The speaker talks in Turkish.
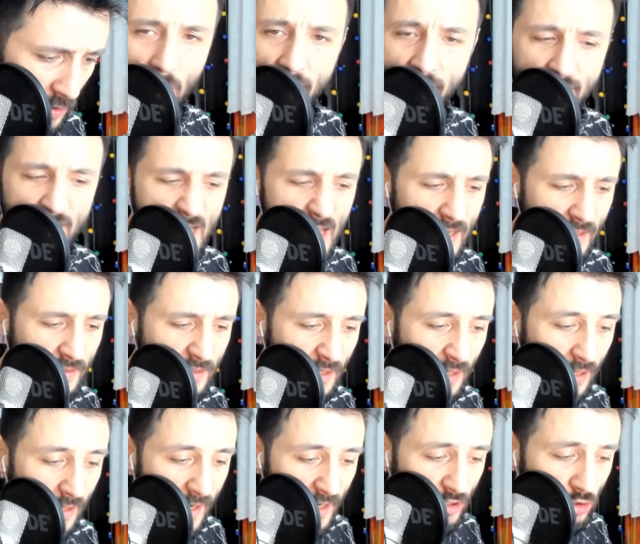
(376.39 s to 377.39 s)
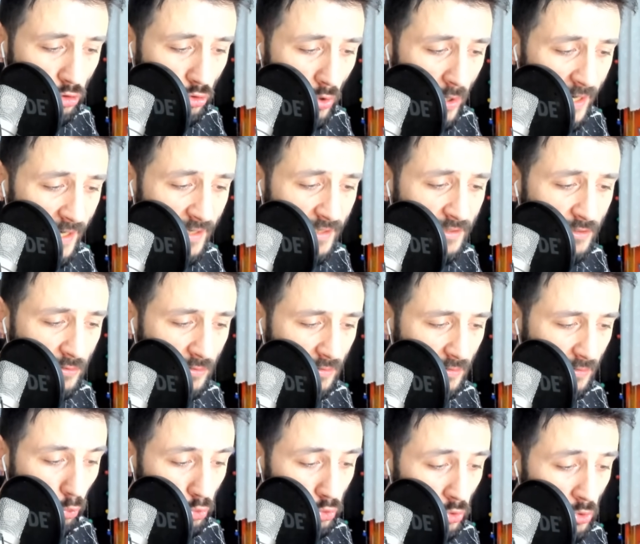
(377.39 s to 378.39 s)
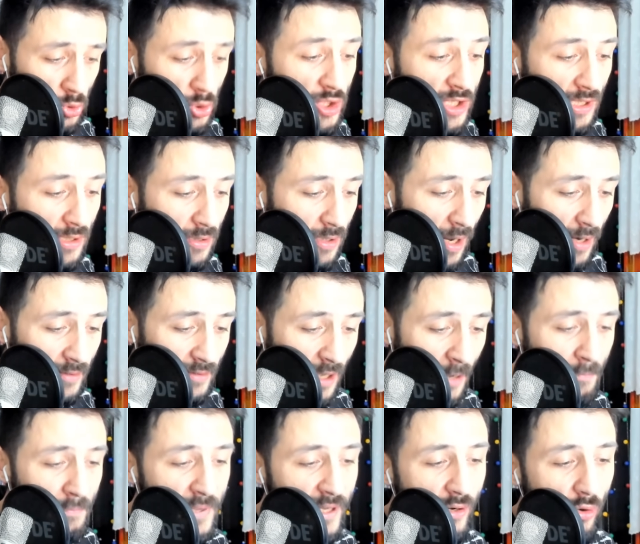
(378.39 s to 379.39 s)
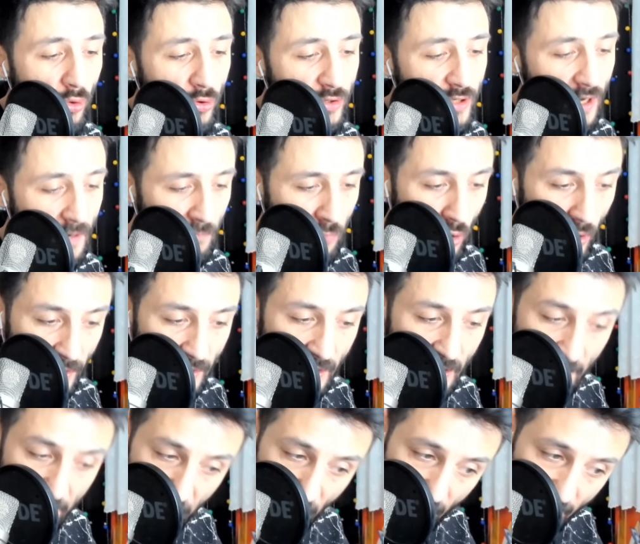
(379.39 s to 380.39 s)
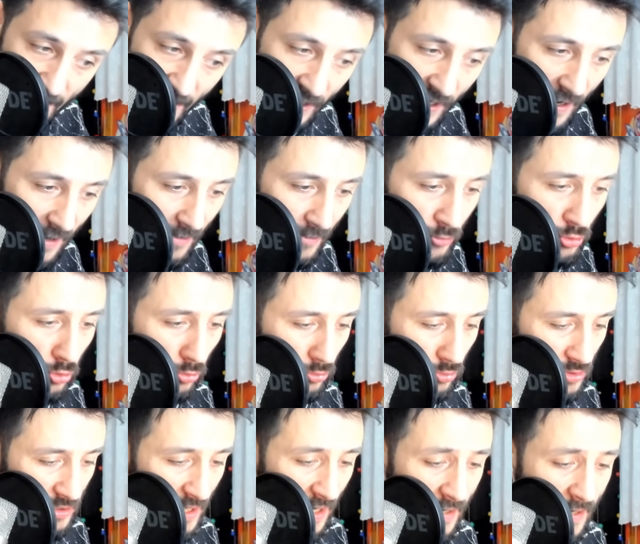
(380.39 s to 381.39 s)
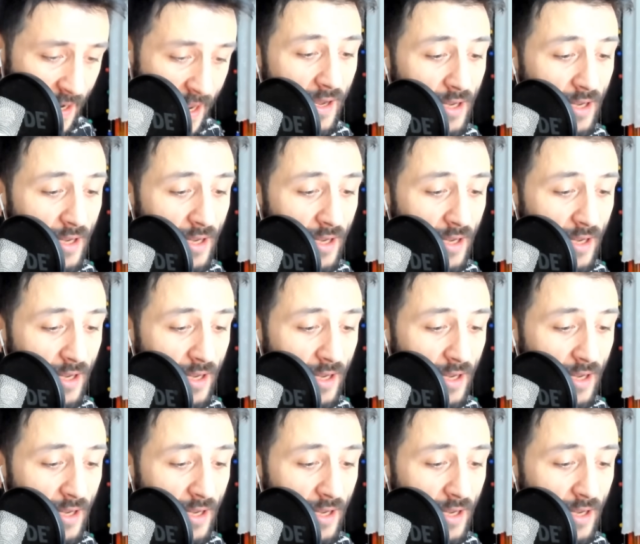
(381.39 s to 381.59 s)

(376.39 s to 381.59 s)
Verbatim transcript: Şu anda Clash Royale'in uzun yıllardan beri oynayan bu arada ifade geldi çok güzel.